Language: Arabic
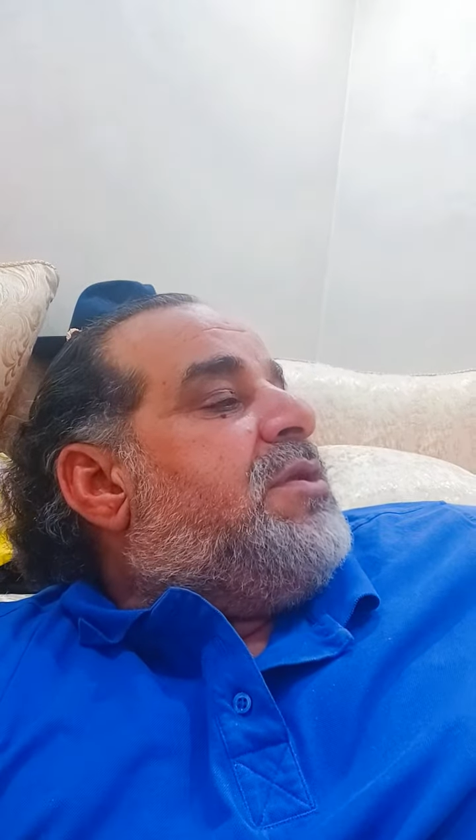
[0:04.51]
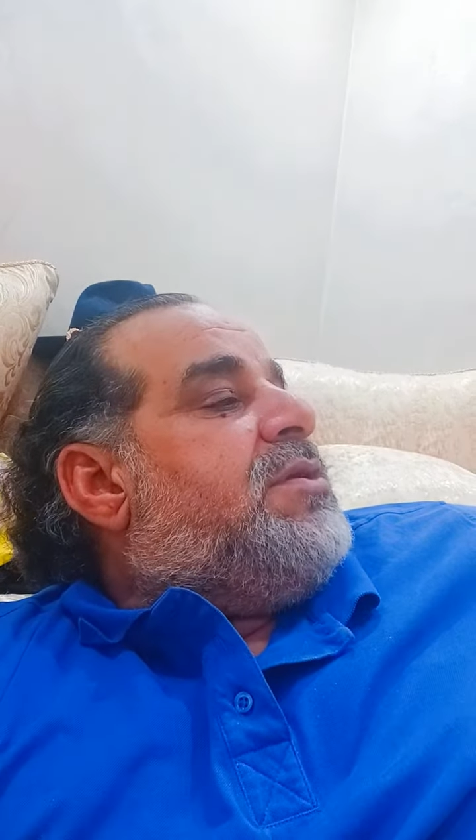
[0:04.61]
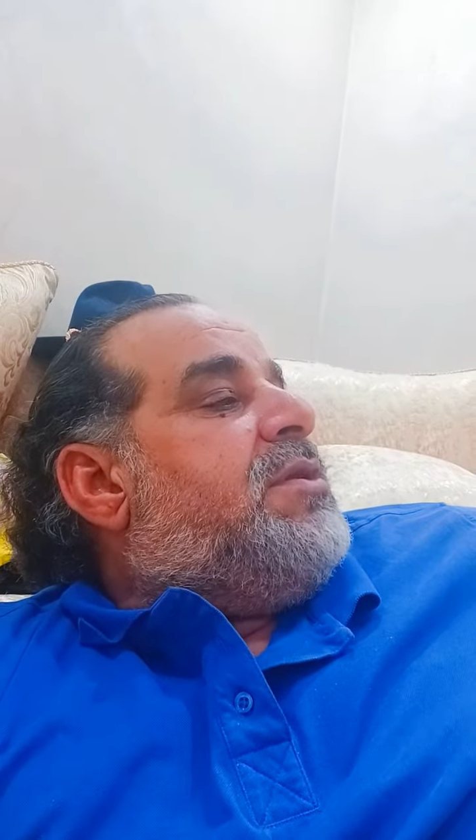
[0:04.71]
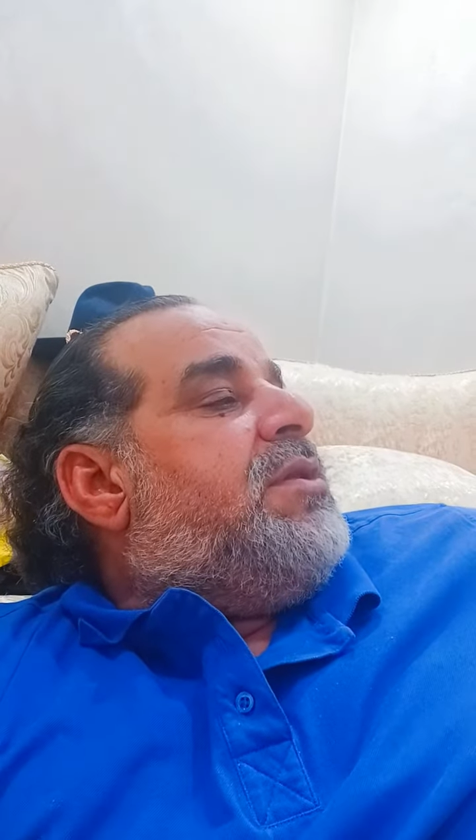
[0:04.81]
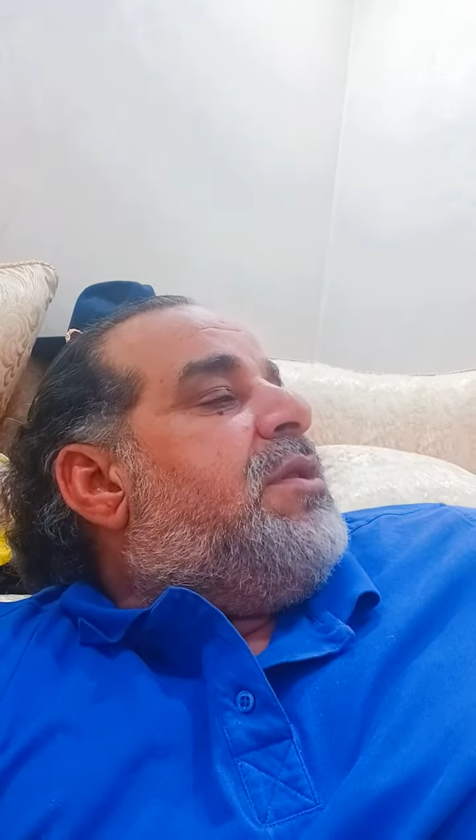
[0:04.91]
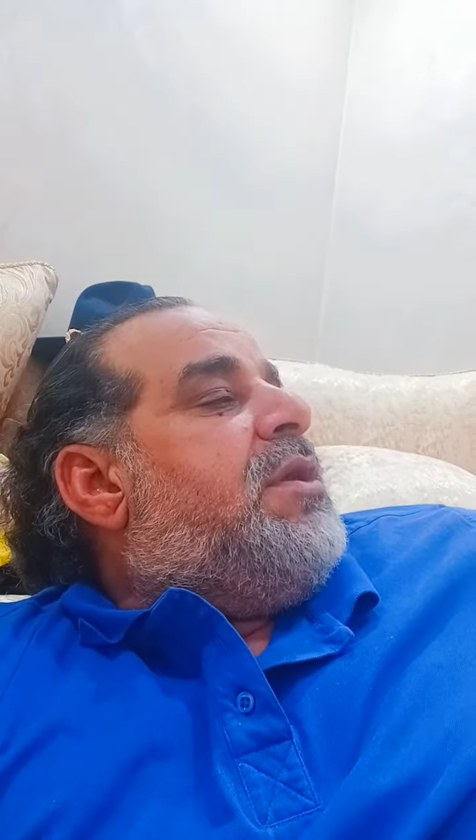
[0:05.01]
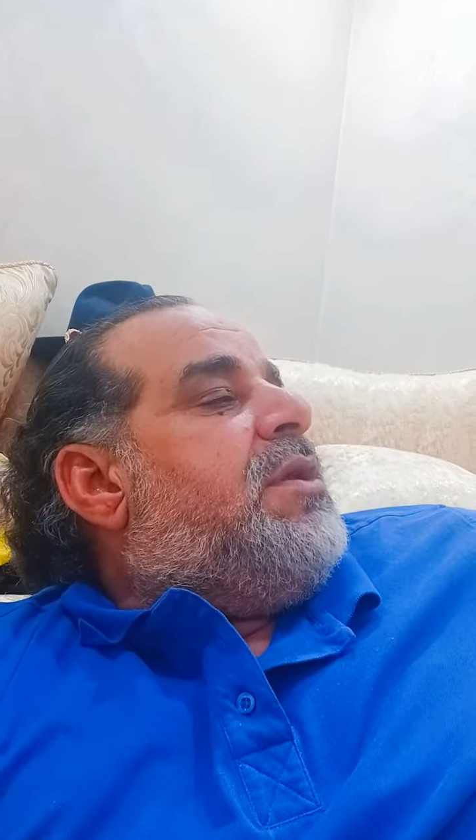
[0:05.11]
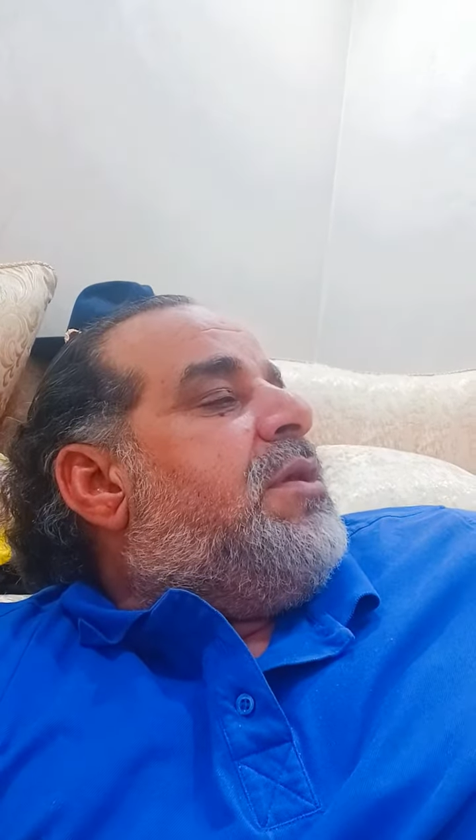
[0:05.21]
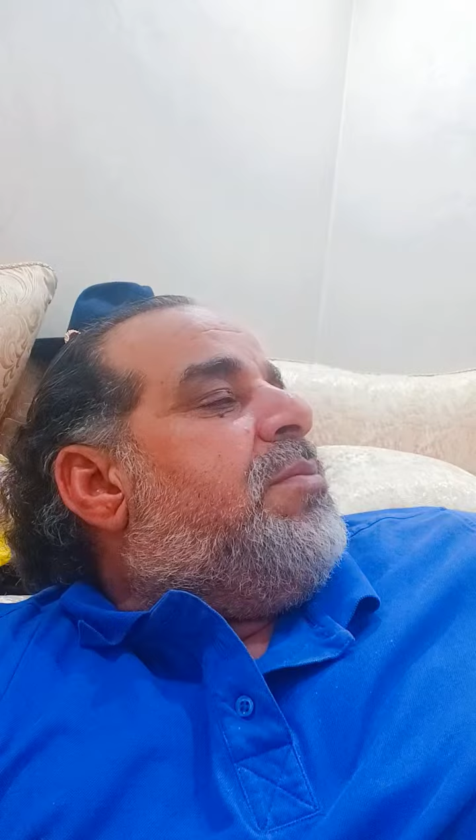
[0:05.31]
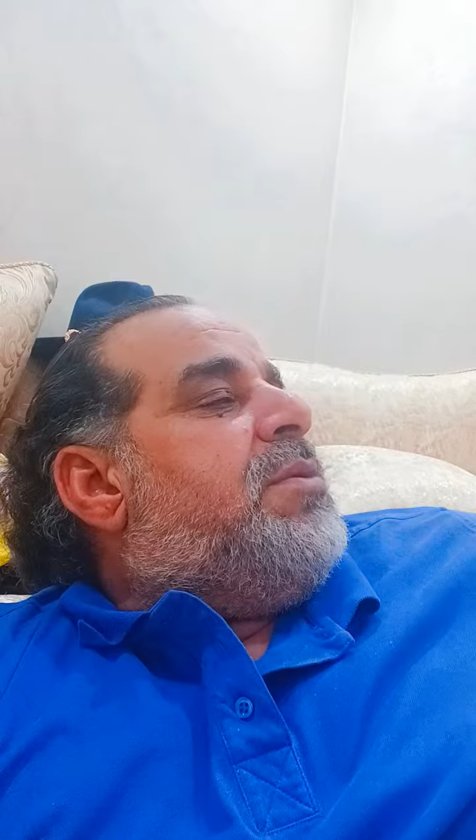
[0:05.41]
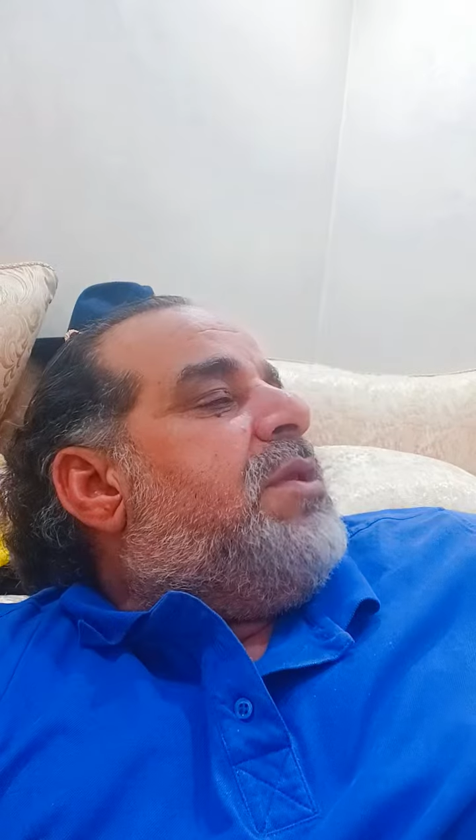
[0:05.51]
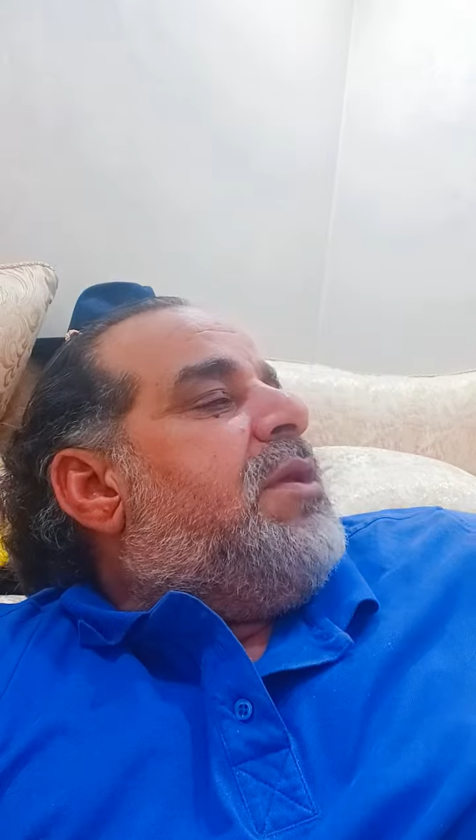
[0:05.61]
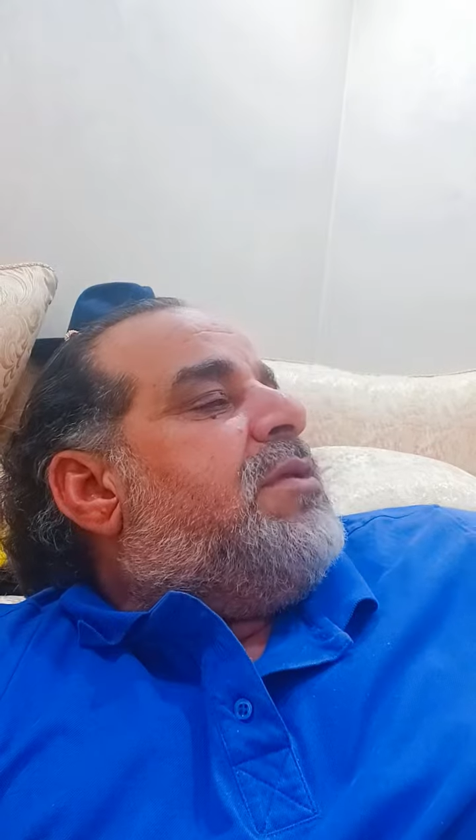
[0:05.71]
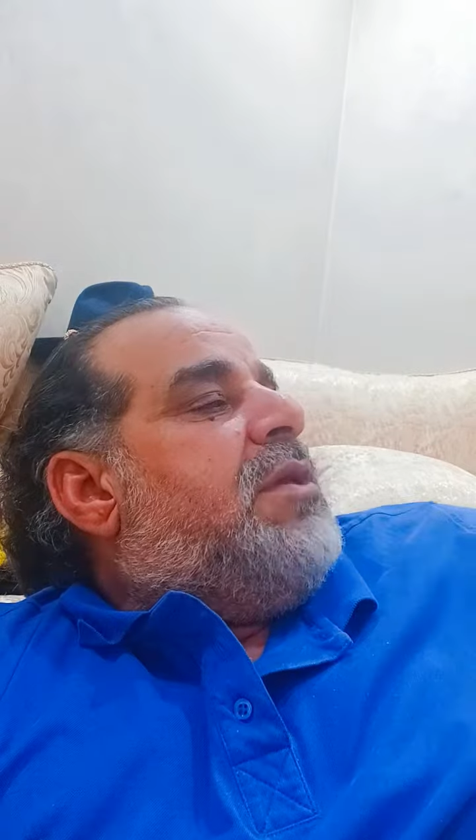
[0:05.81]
جديدة هي بداية